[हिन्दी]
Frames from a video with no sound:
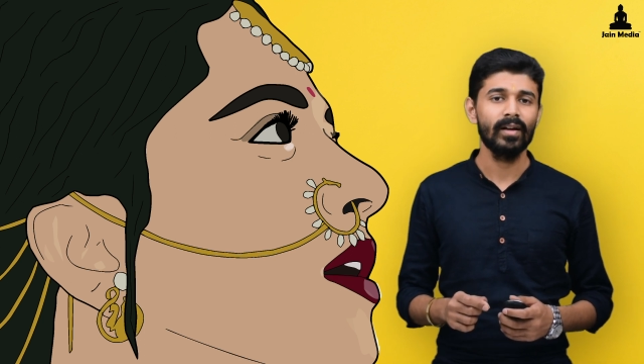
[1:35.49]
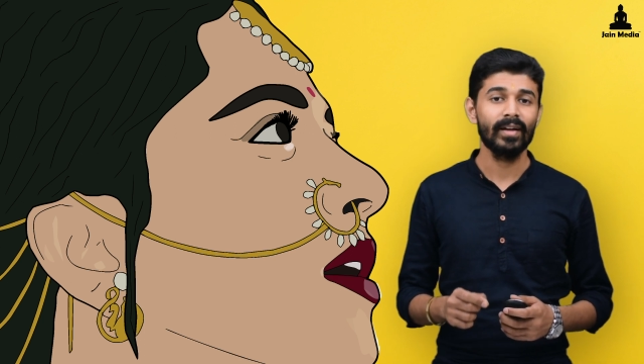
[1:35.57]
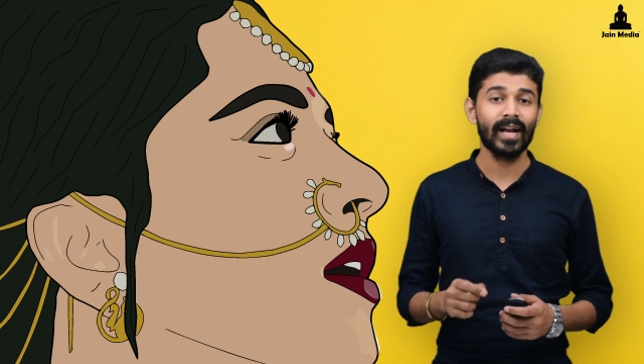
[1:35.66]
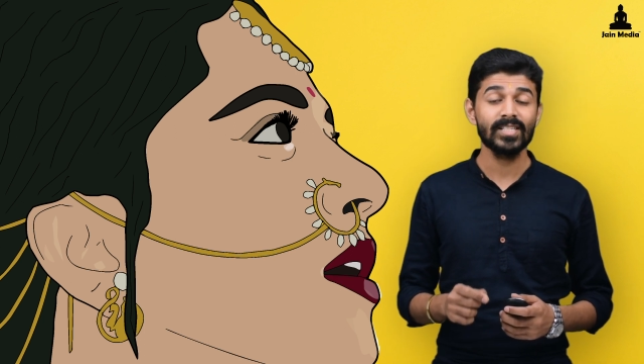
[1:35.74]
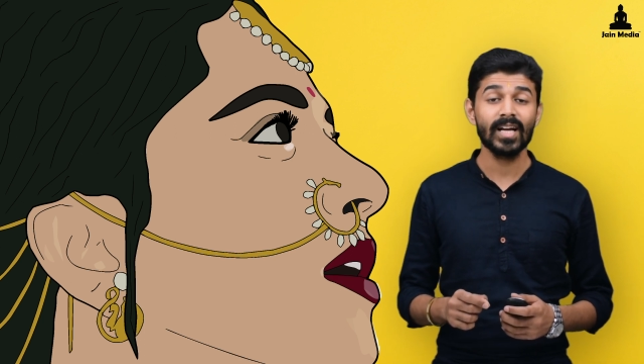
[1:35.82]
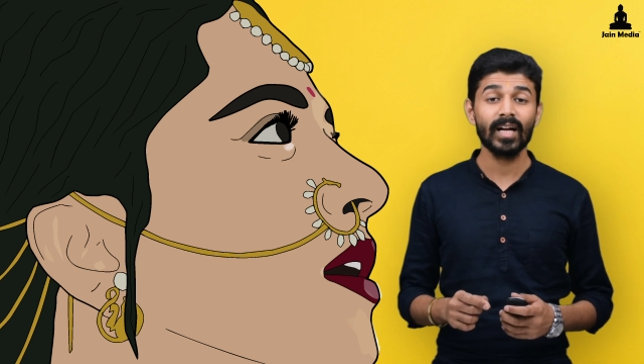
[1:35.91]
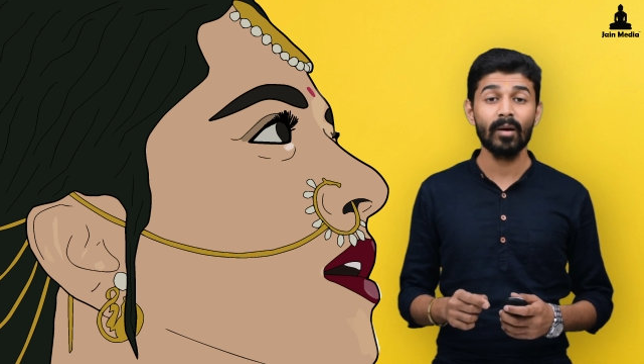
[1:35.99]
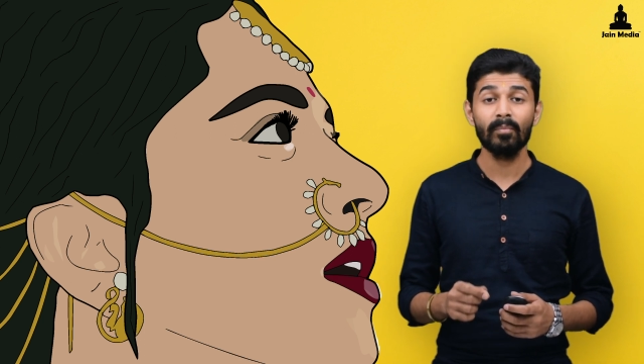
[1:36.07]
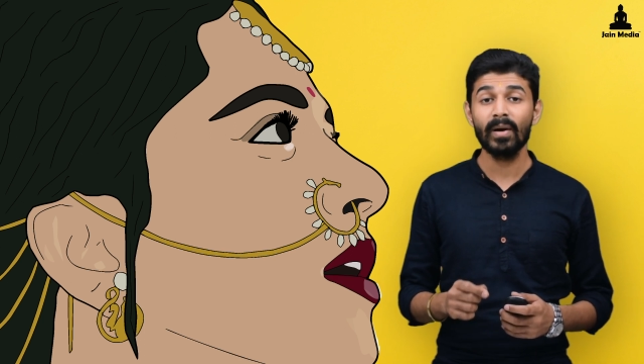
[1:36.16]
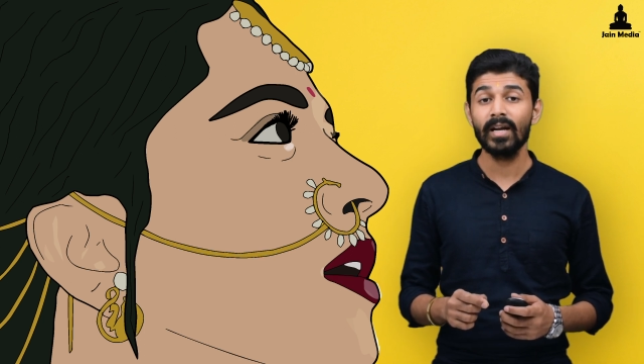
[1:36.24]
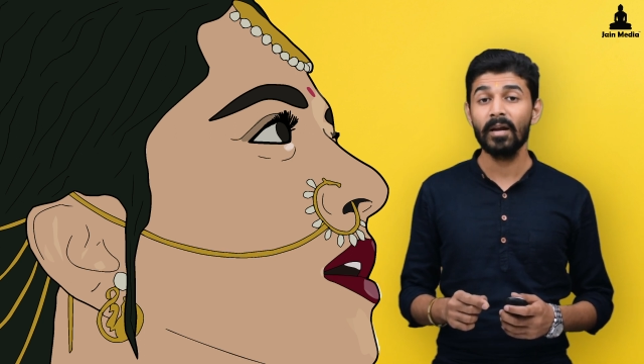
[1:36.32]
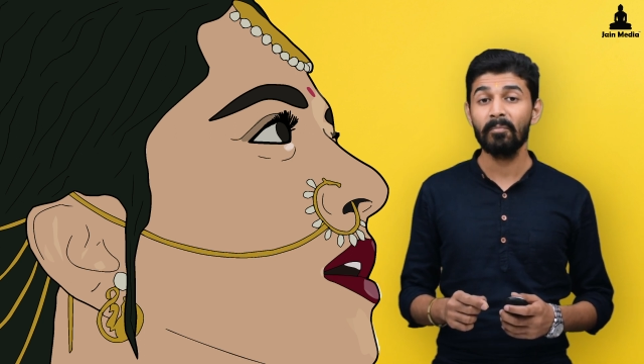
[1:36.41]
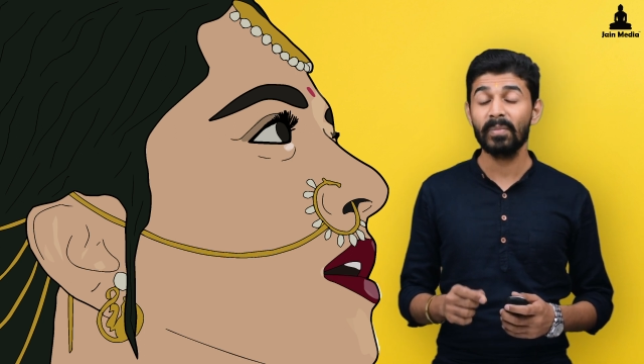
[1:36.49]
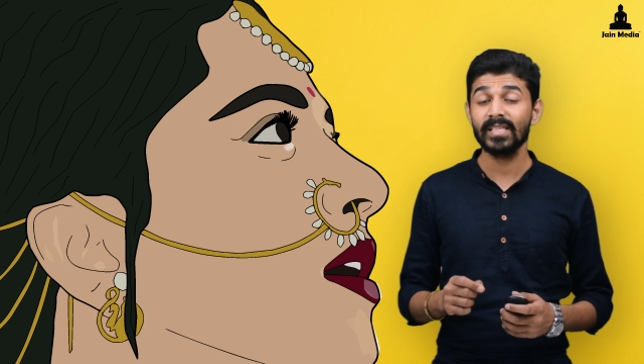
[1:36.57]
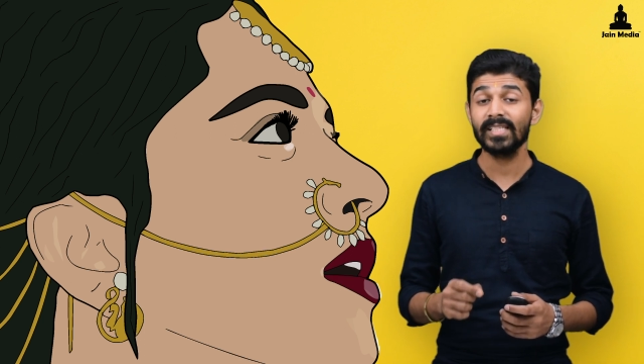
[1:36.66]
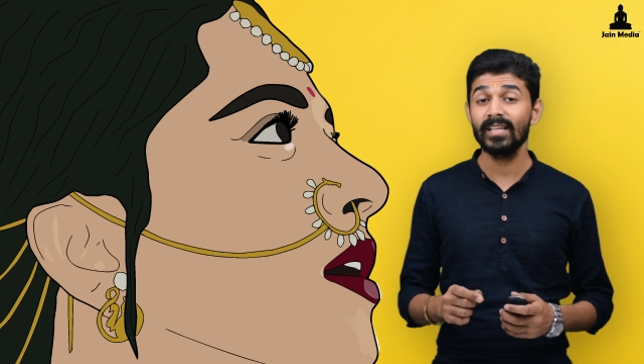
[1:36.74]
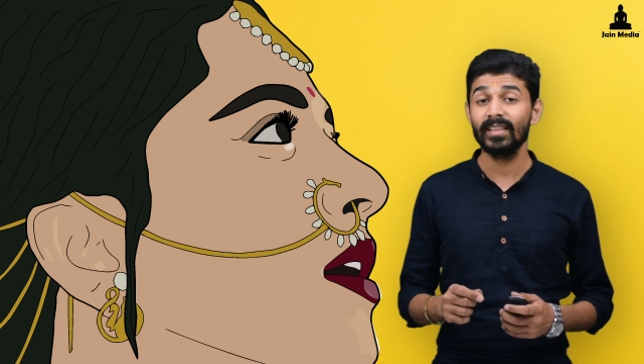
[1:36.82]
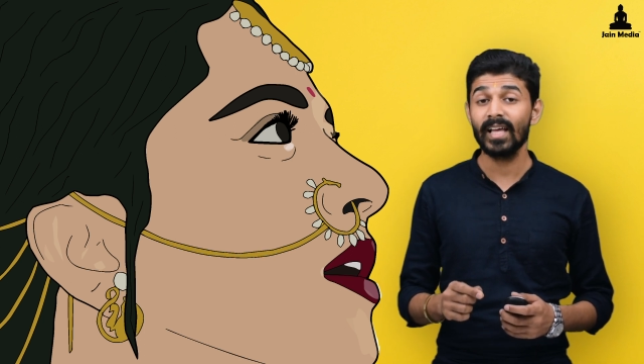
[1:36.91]
राजा का मन
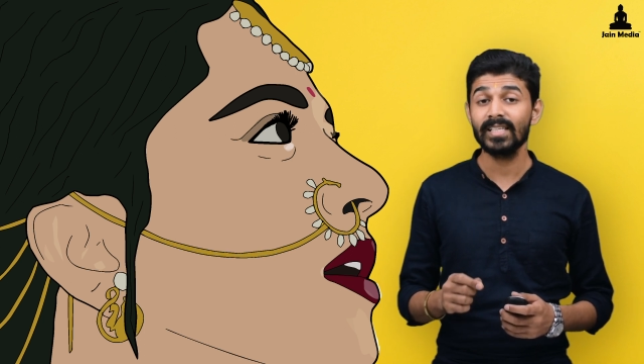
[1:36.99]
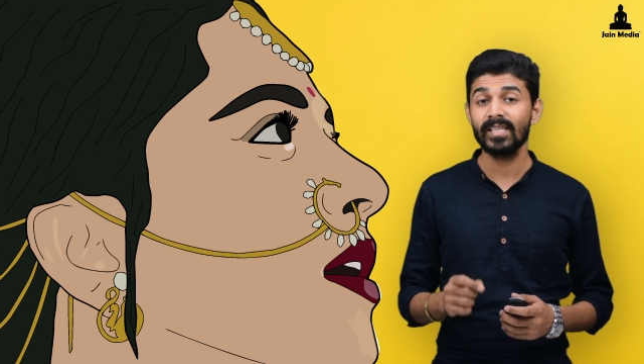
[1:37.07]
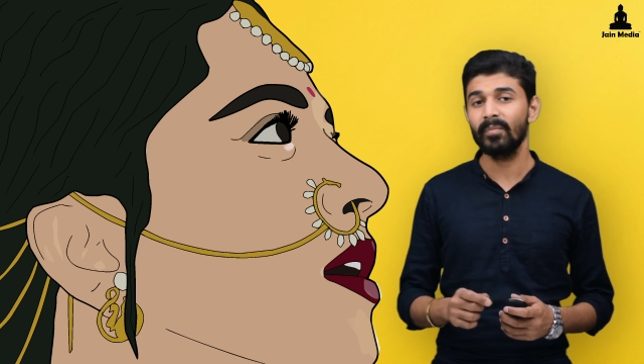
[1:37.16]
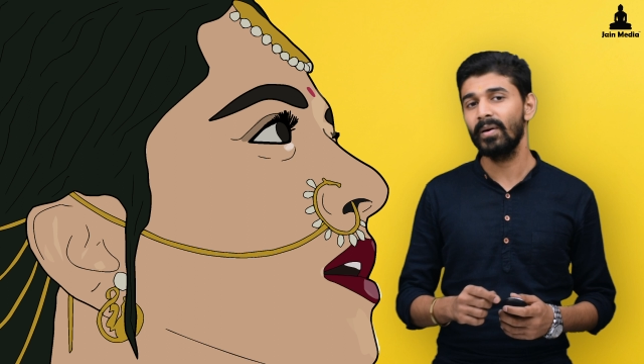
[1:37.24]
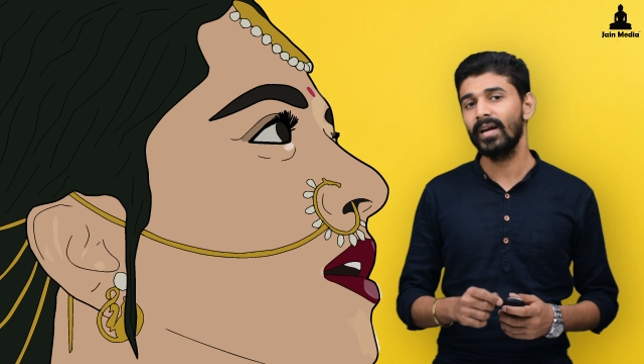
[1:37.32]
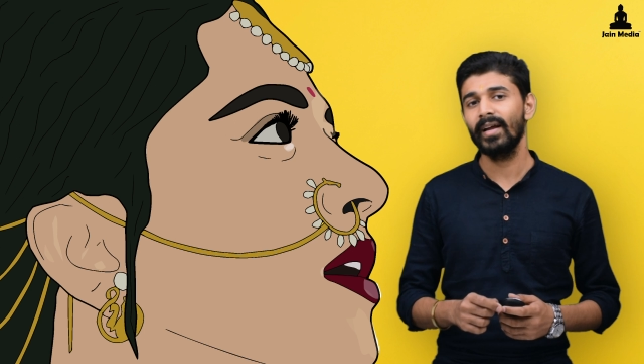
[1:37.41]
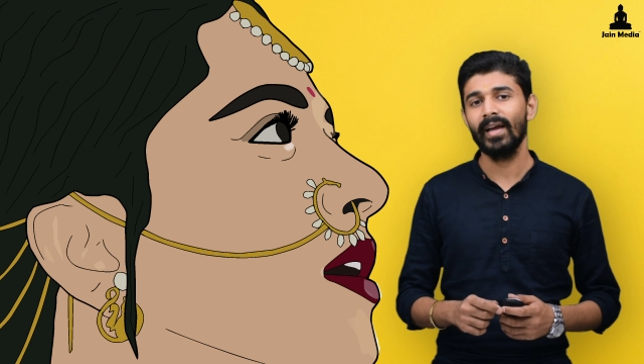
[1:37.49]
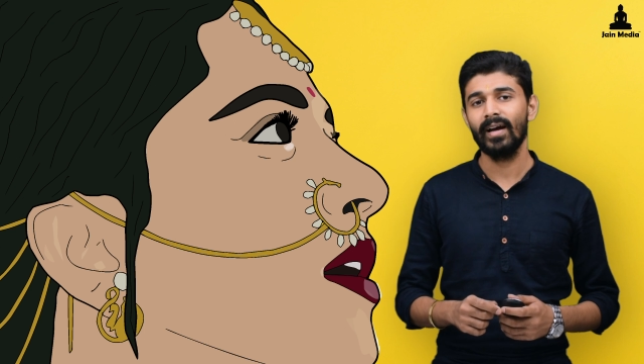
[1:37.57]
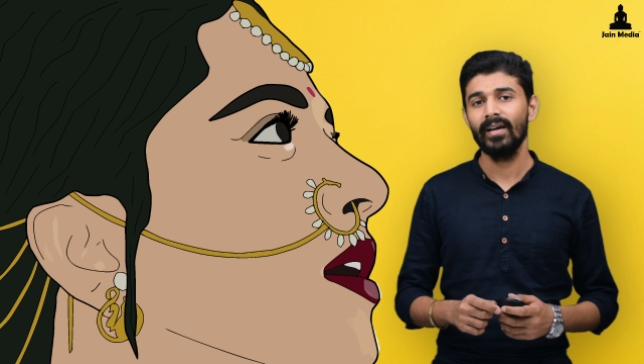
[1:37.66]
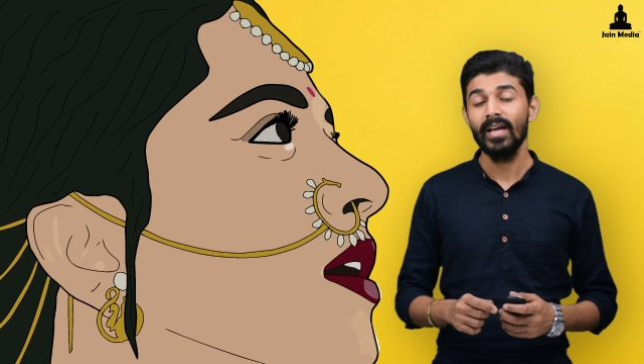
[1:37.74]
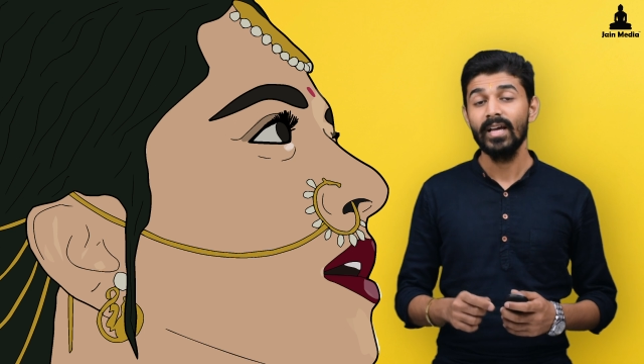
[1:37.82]
प्रसन्नता से भर गया